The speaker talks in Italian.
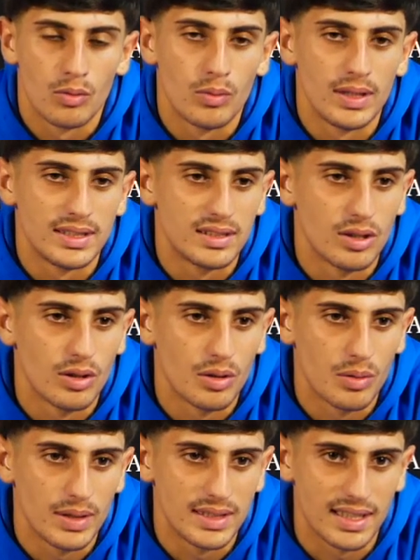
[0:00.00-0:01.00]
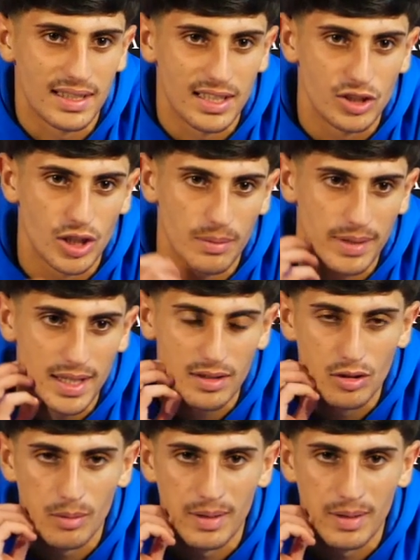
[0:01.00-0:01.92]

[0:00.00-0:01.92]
questo, questo atteggiamento,